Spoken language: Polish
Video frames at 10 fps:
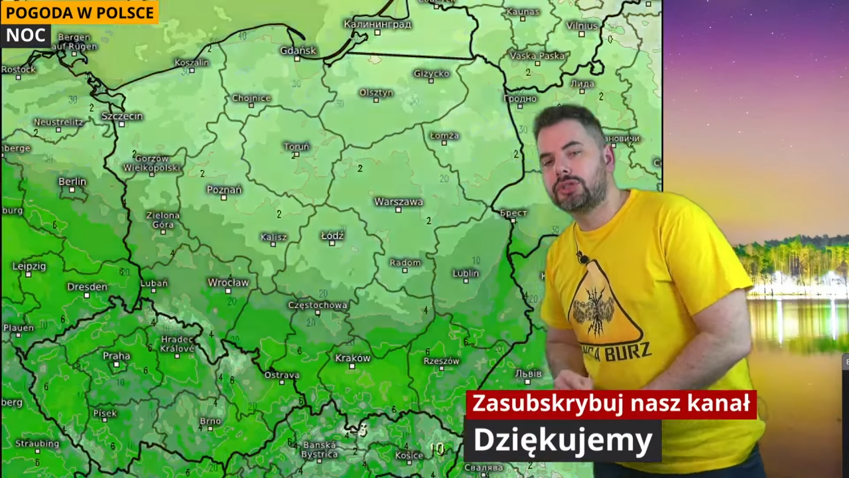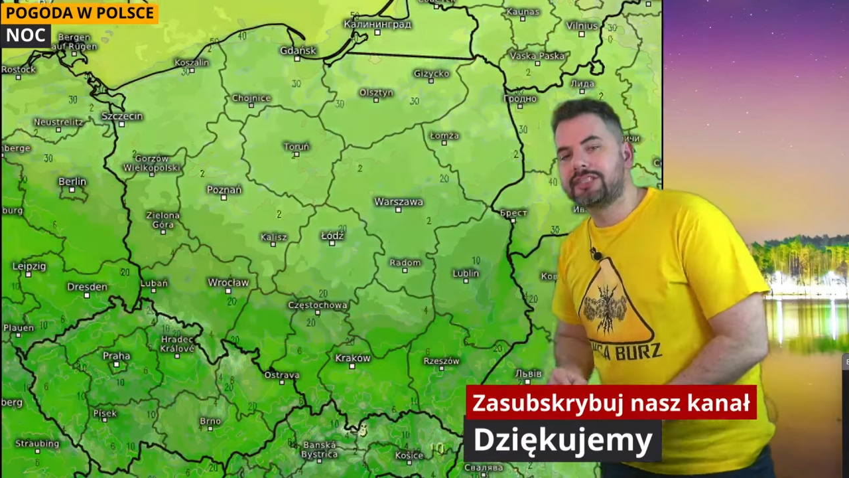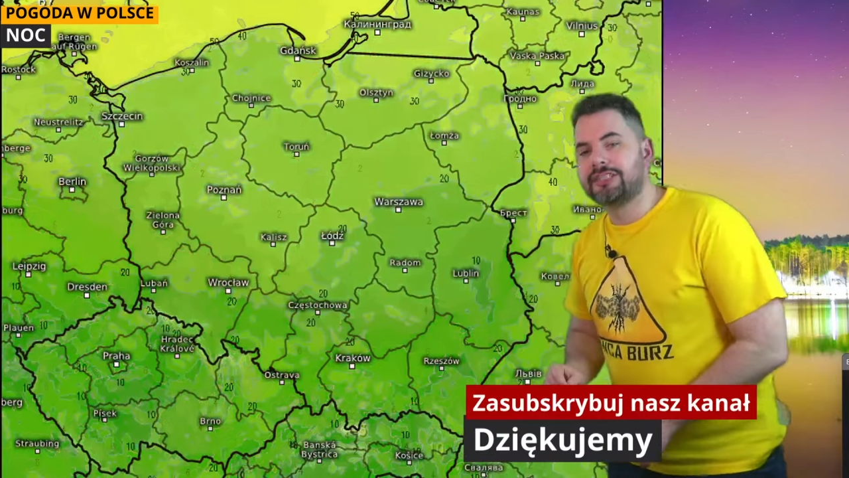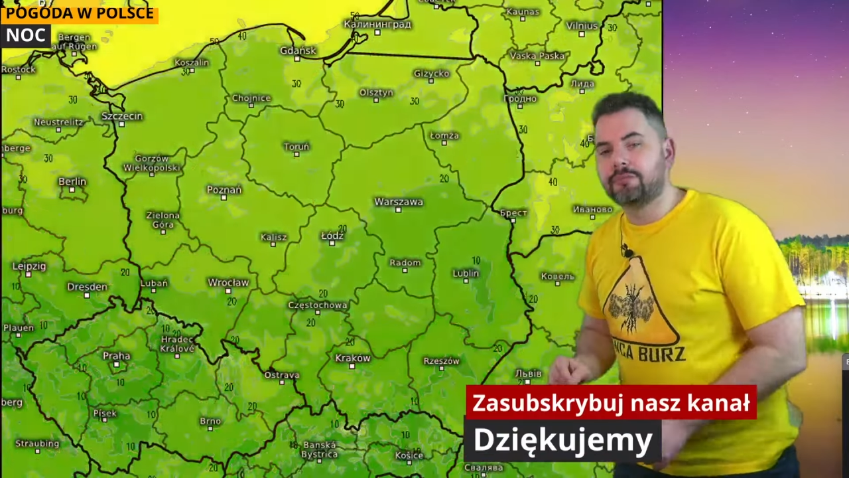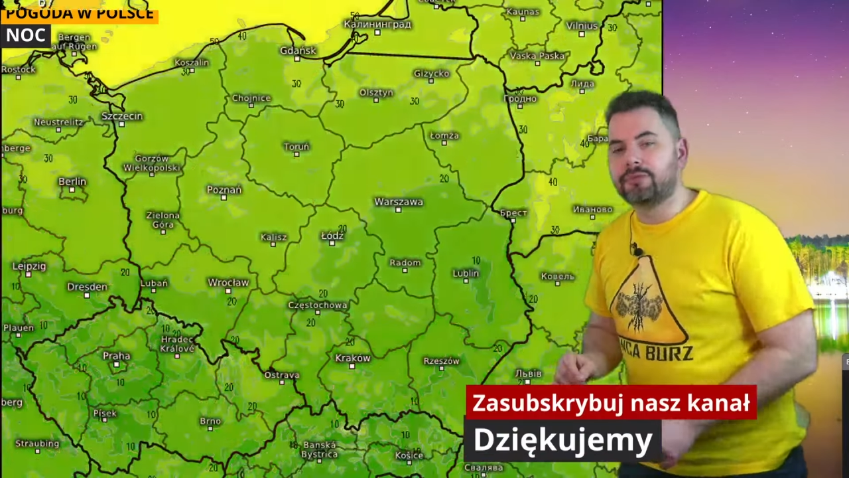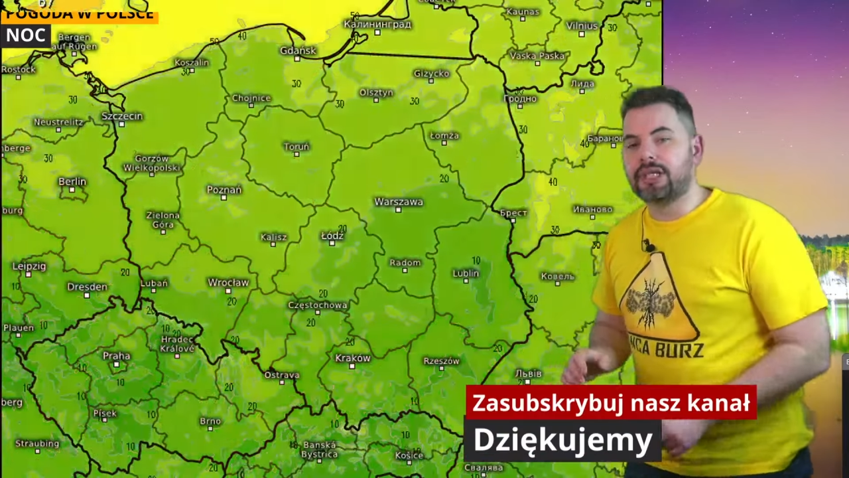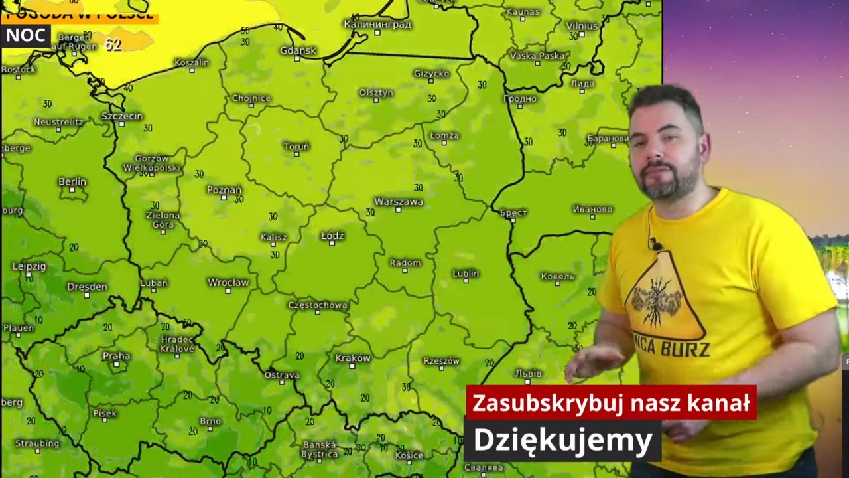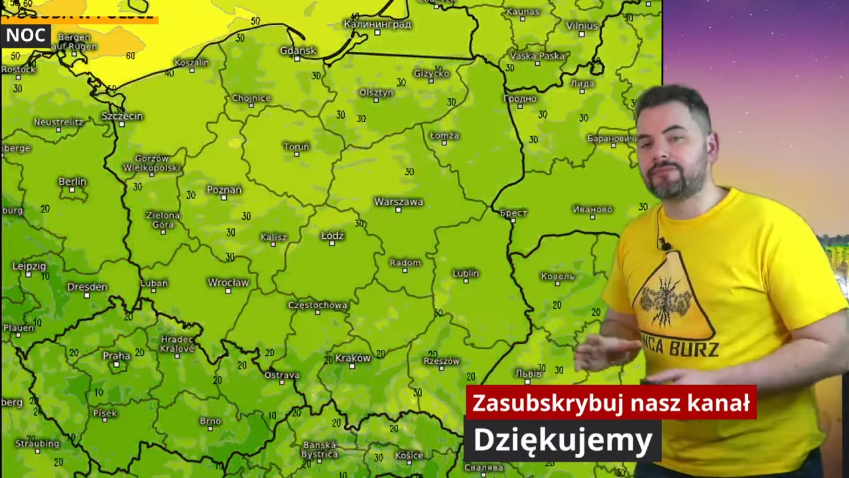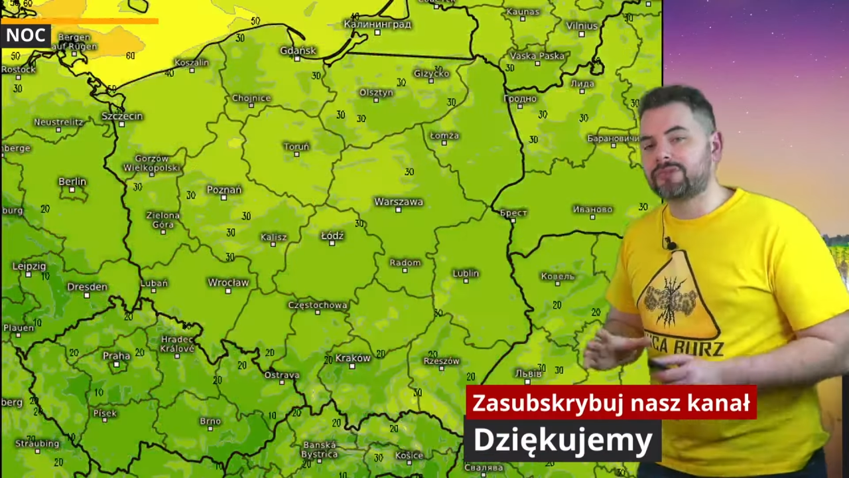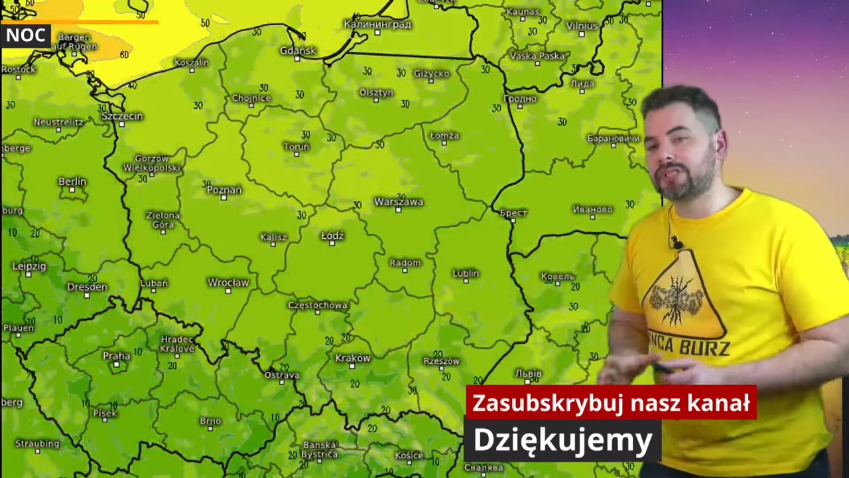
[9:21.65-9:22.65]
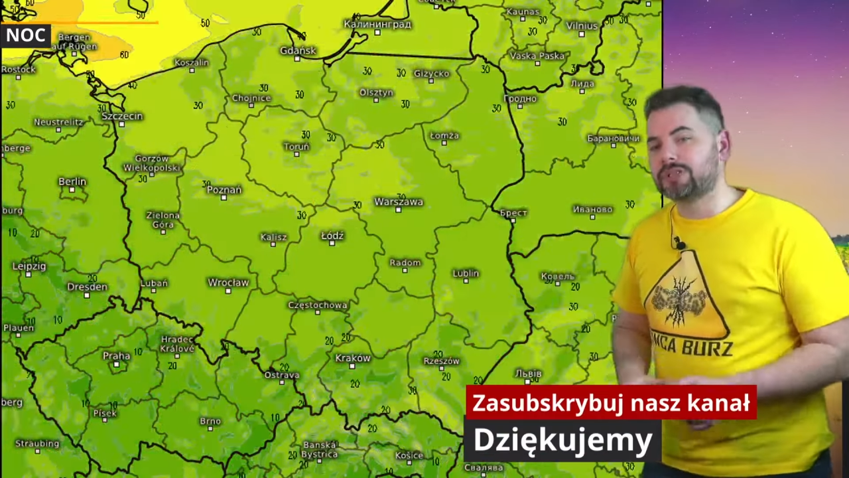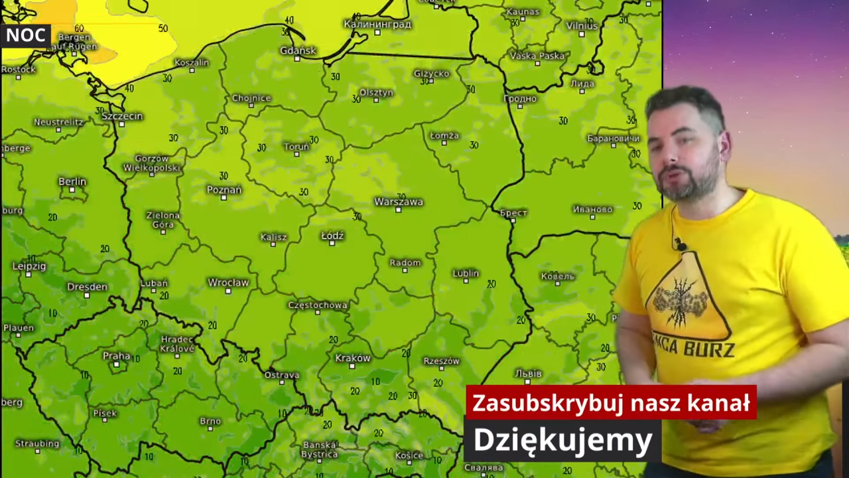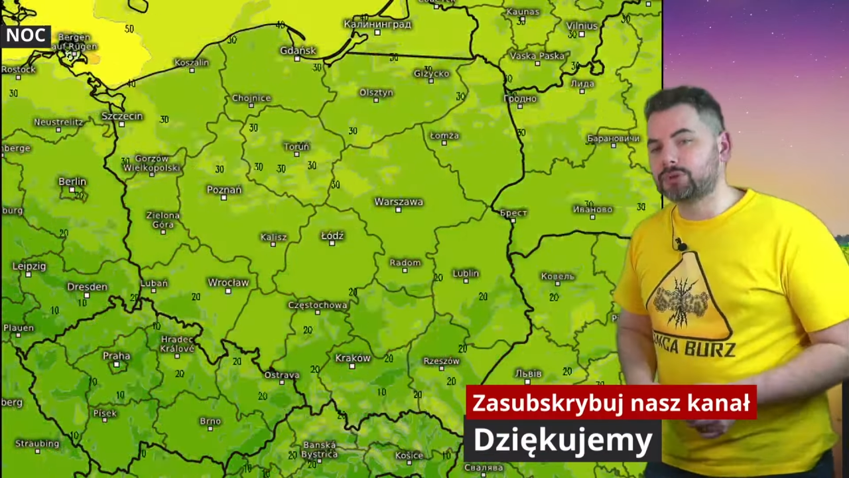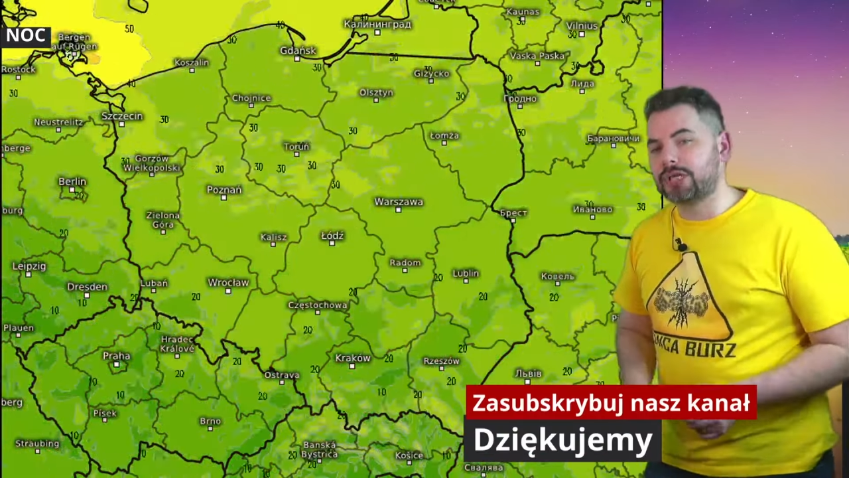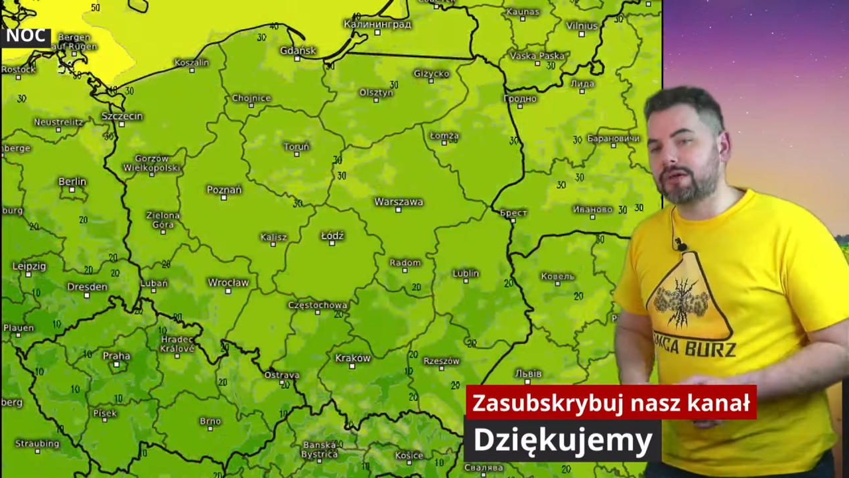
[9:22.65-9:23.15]
stopnie
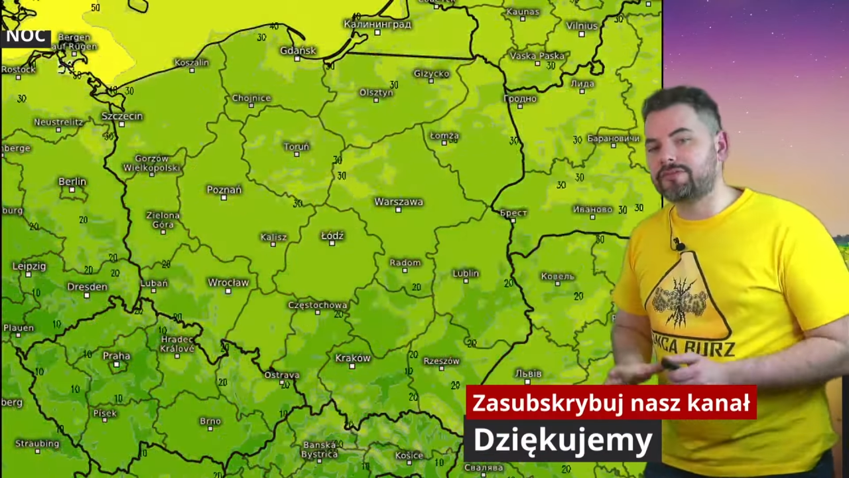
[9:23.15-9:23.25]
Celsjusza.